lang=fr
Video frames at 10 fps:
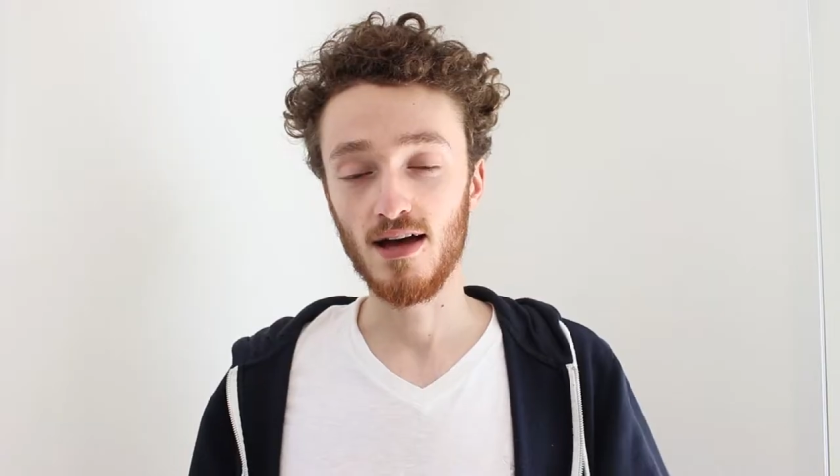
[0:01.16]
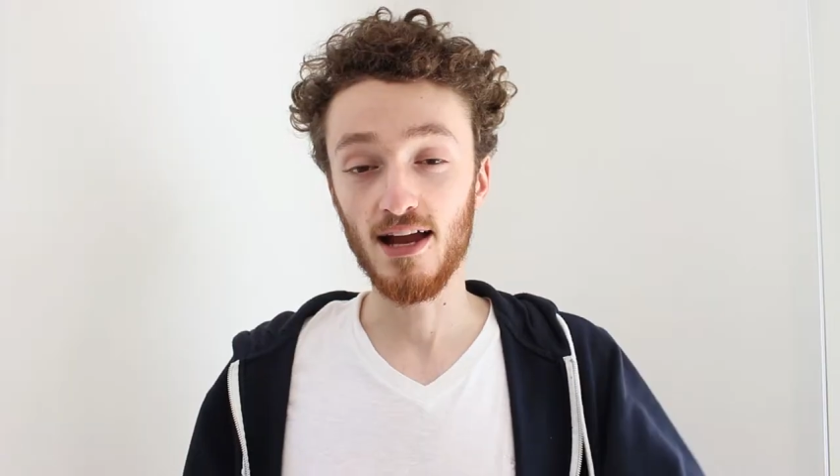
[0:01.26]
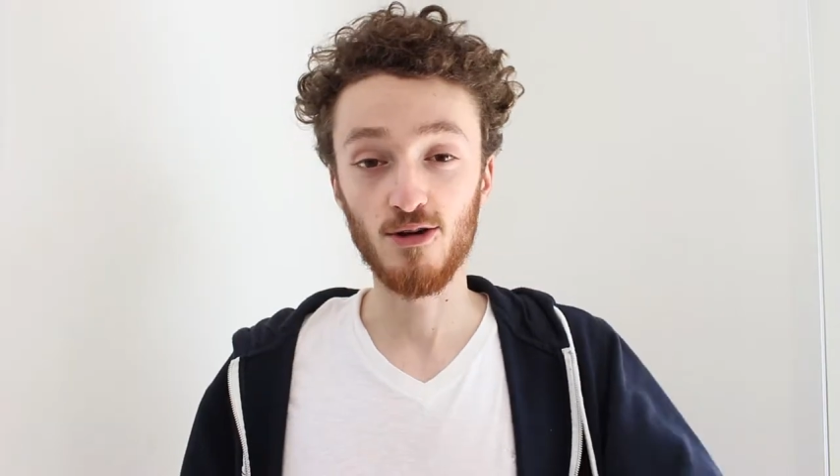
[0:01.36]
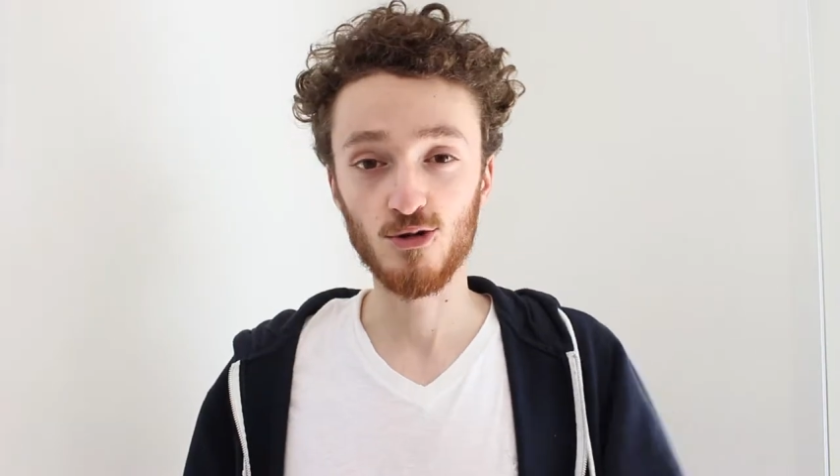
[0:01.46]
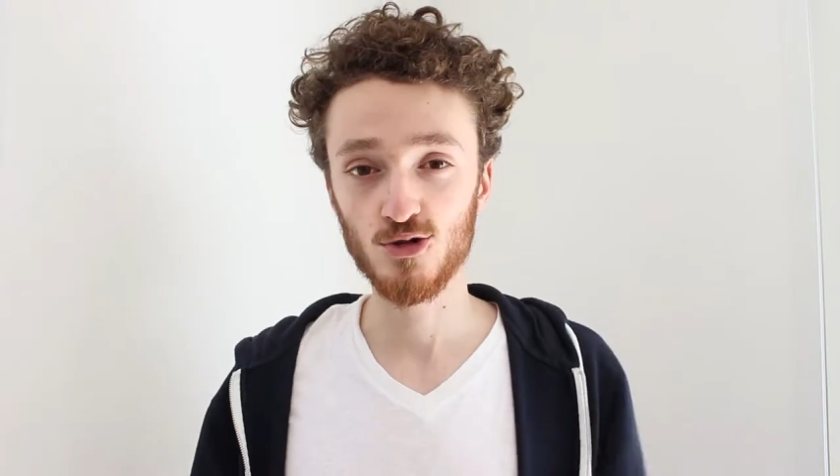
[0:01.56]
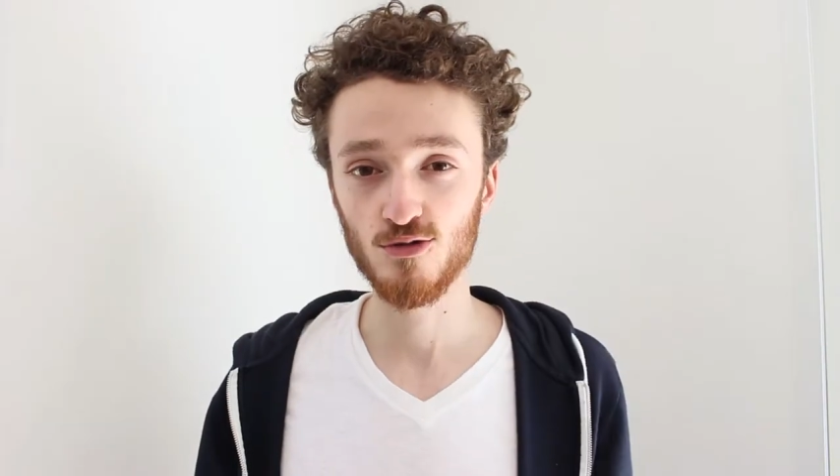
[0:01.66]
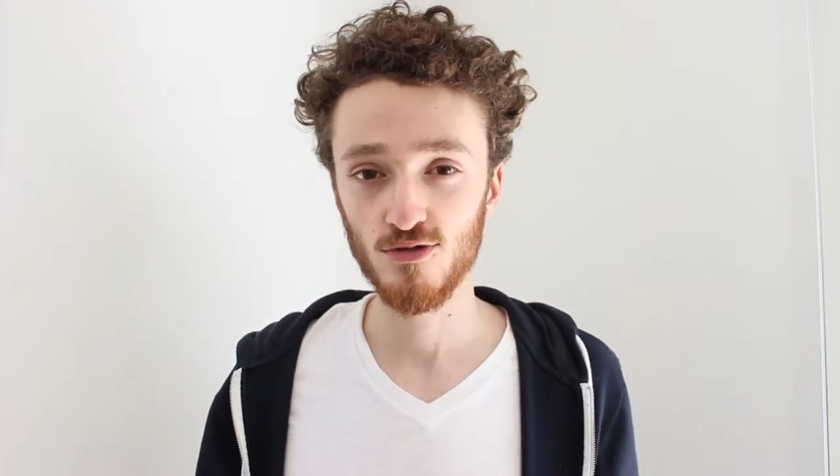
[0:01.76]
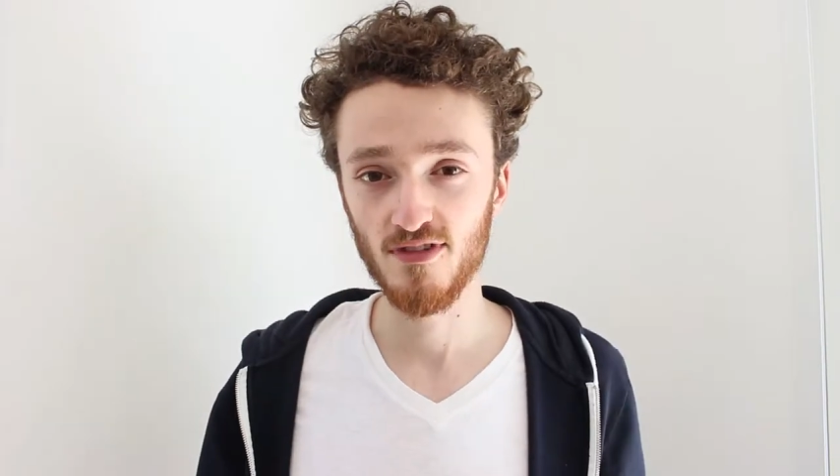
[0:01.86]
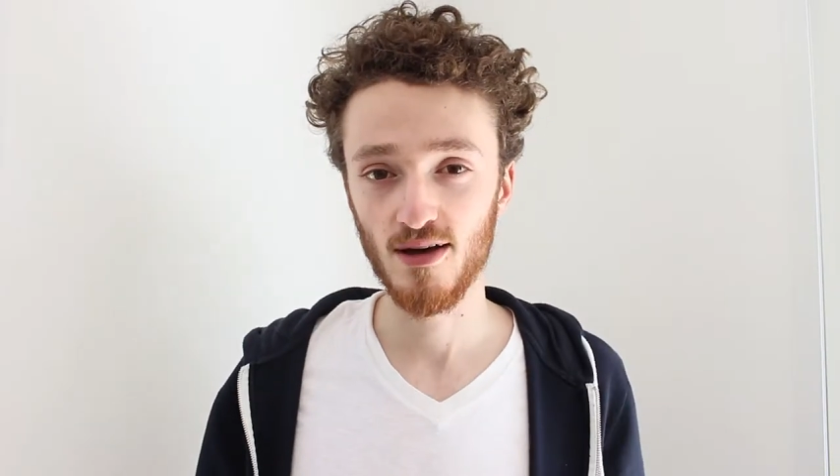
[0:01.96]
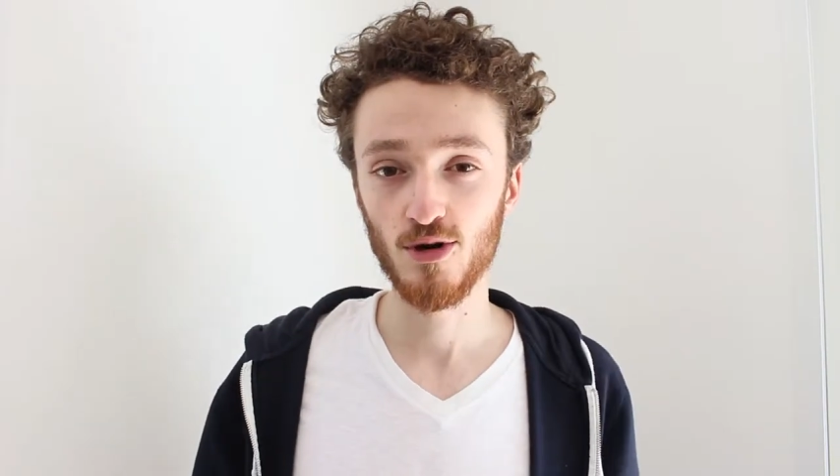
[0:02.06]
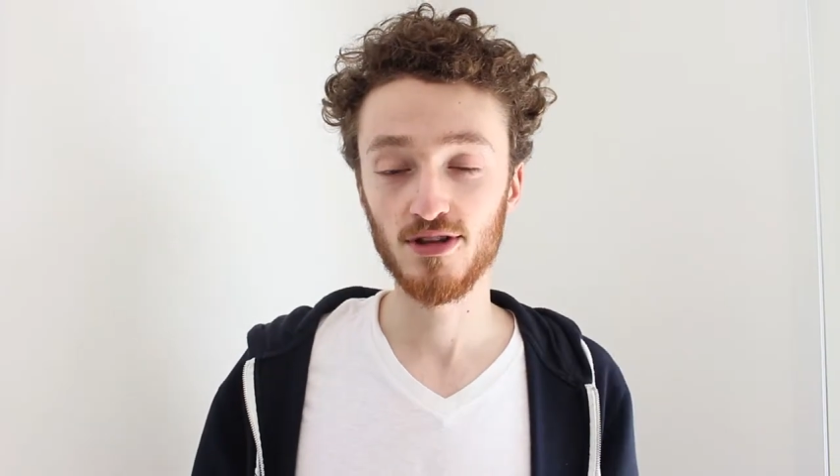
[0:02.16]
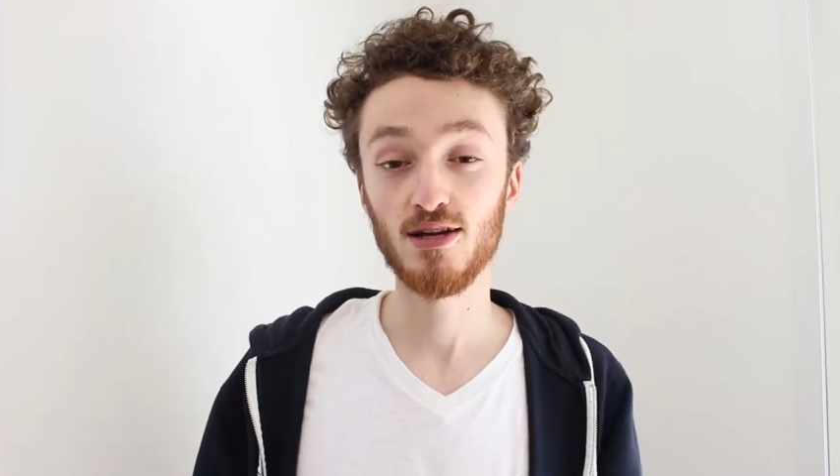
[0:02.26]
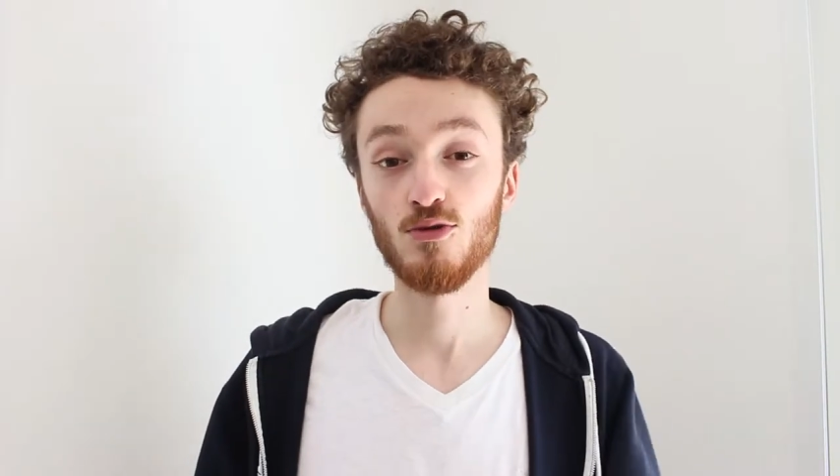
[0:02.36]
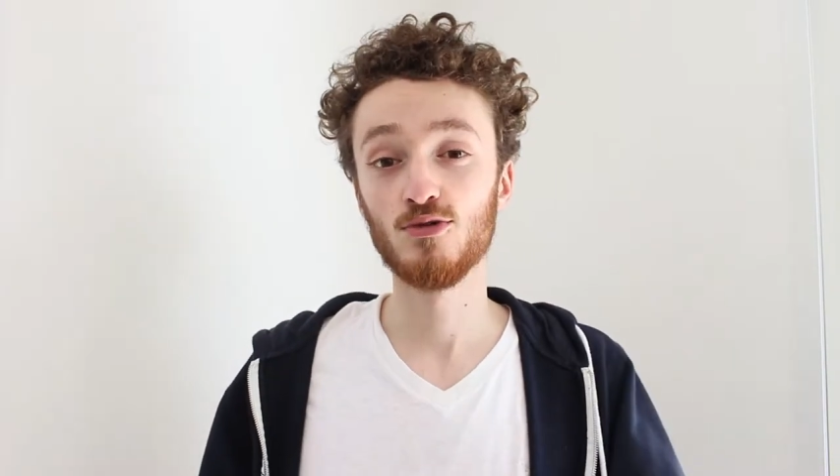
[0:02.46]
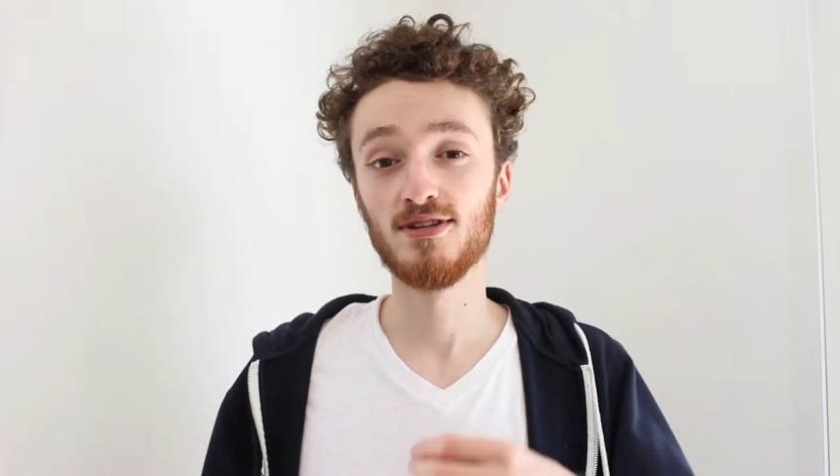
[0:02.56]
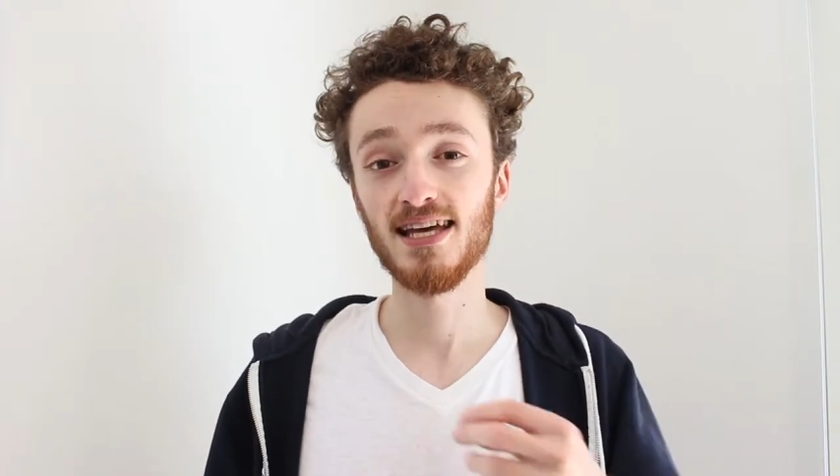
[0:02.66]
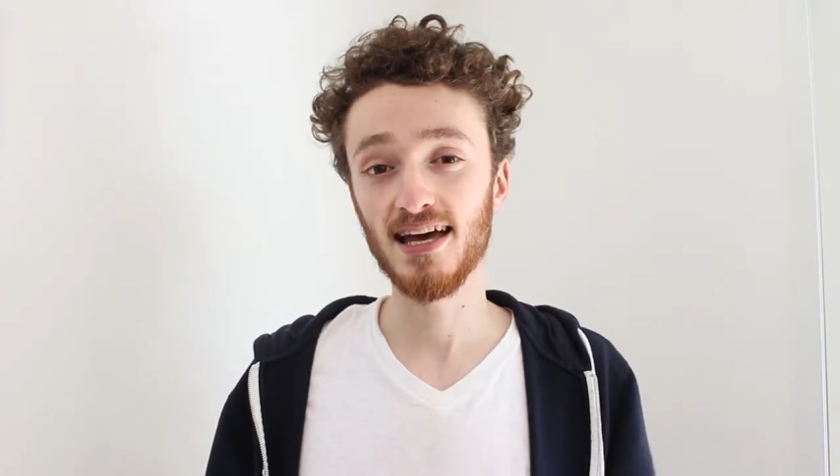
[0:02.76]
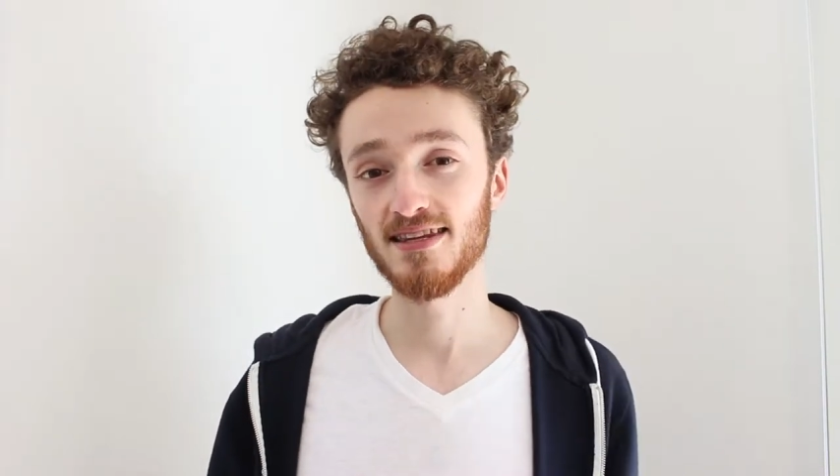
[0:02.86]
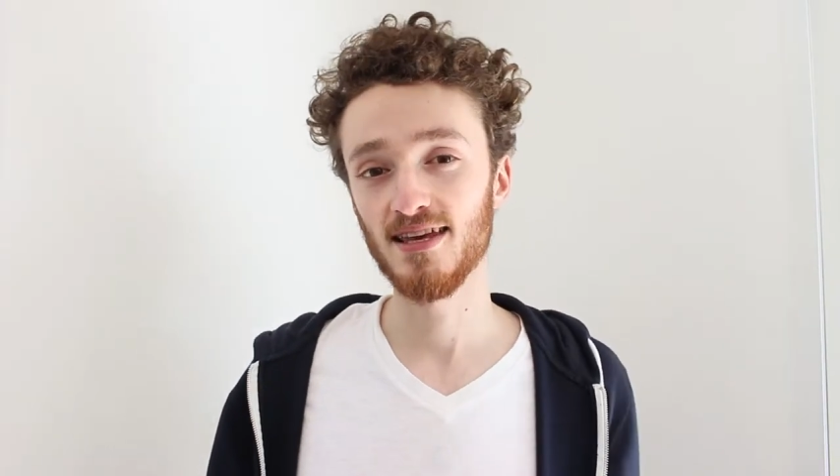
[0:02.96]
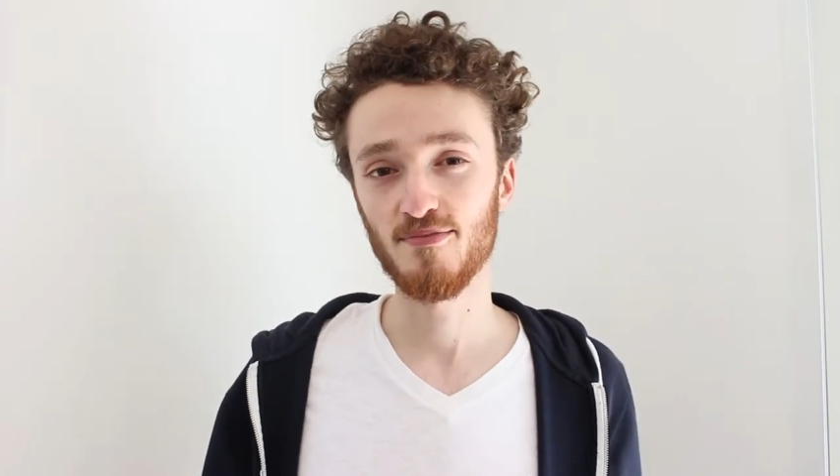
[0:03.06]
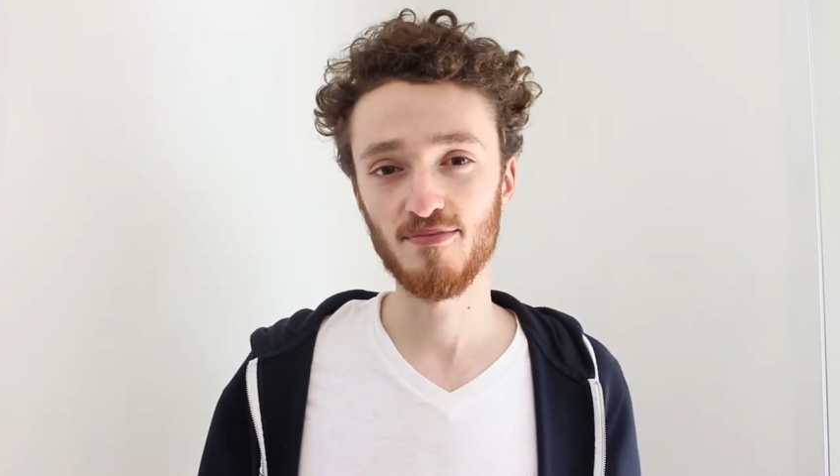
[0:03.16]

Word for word: Alors aujourd'hui on va aborder le dernier